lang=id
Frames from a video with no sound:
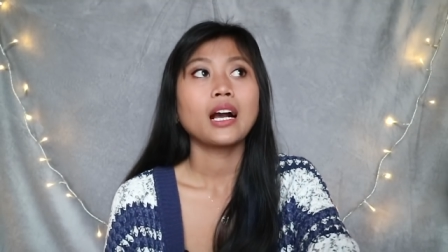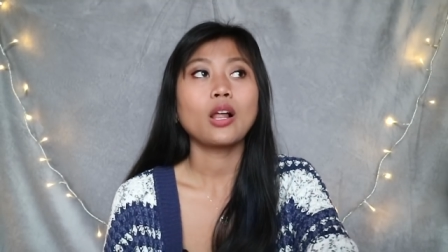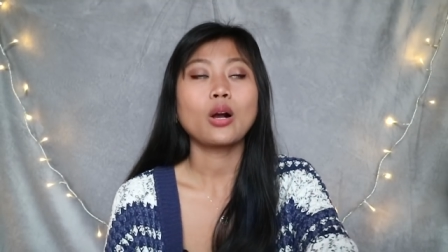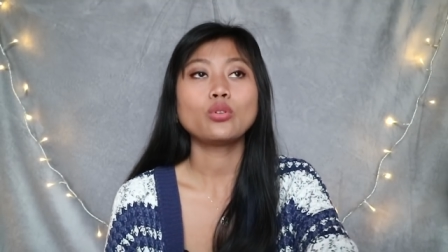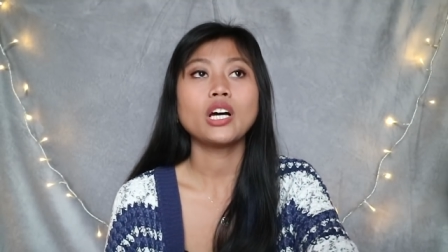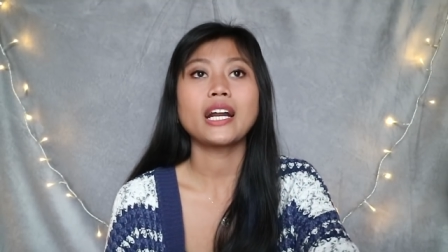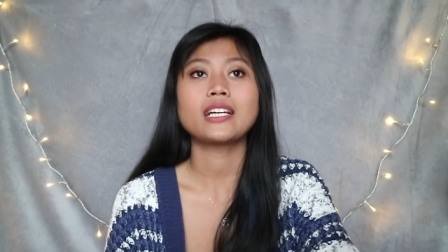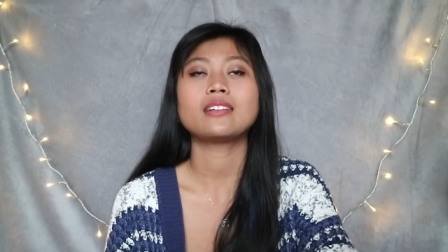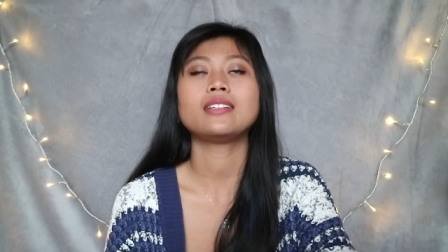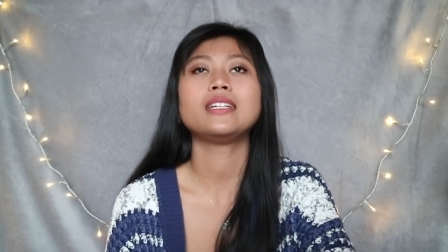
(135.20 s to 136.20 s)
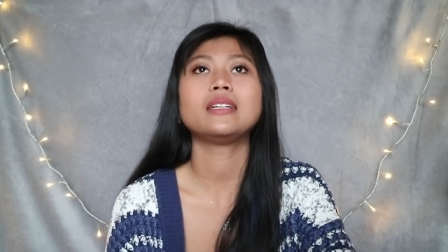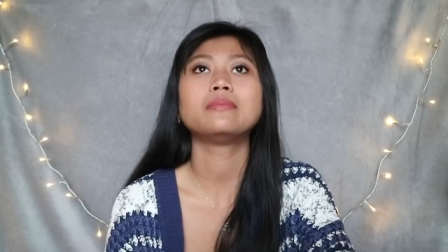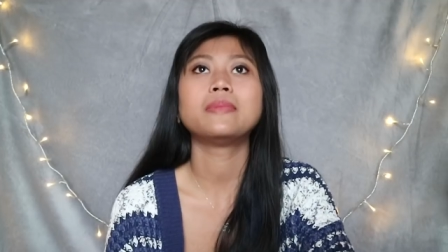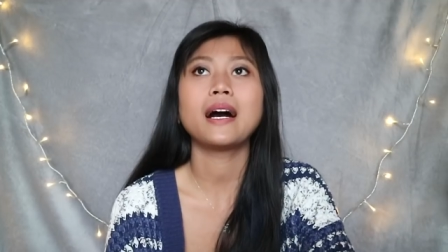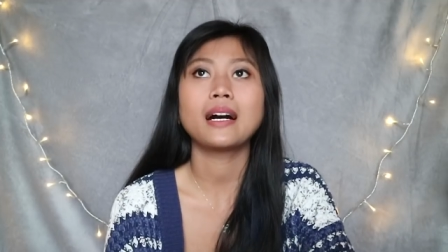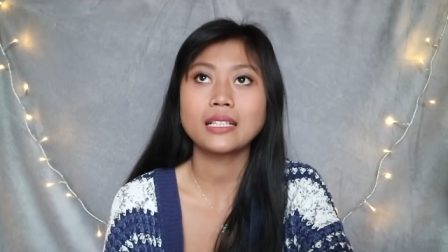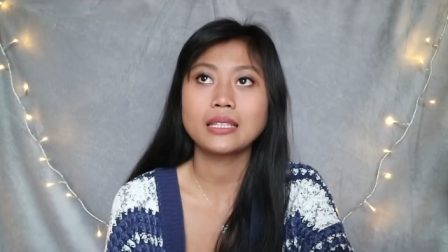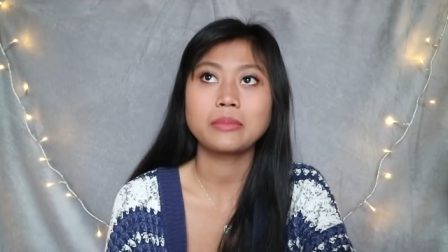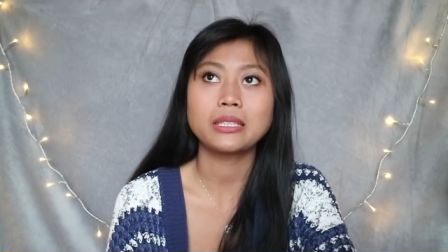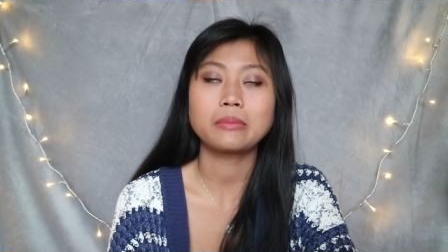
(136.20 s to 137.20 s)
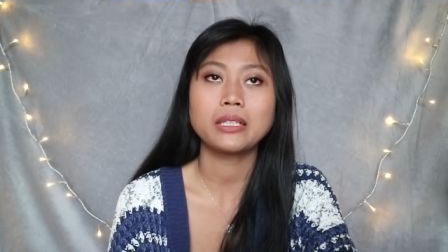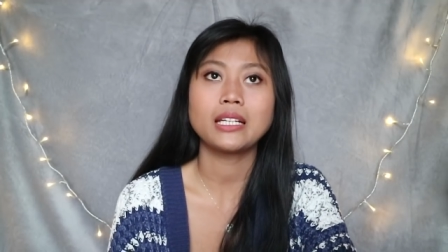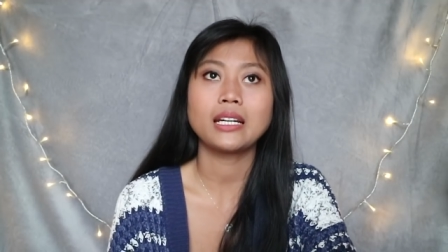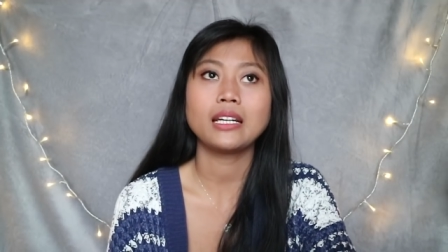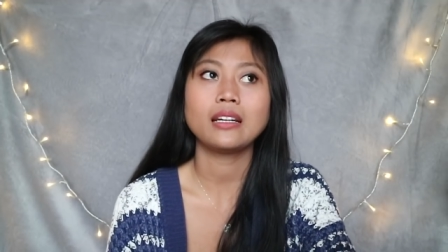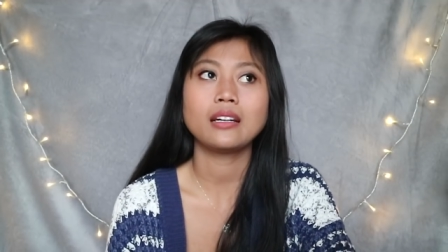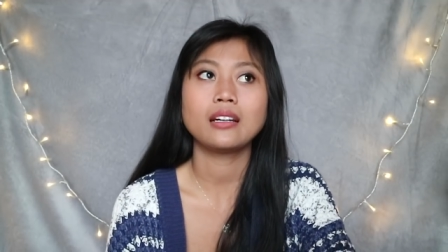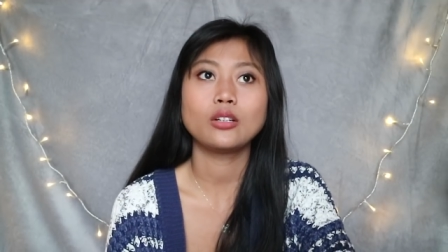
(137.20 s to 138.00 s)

Kalau aku udah ngerasa dingin banget teman-teman dari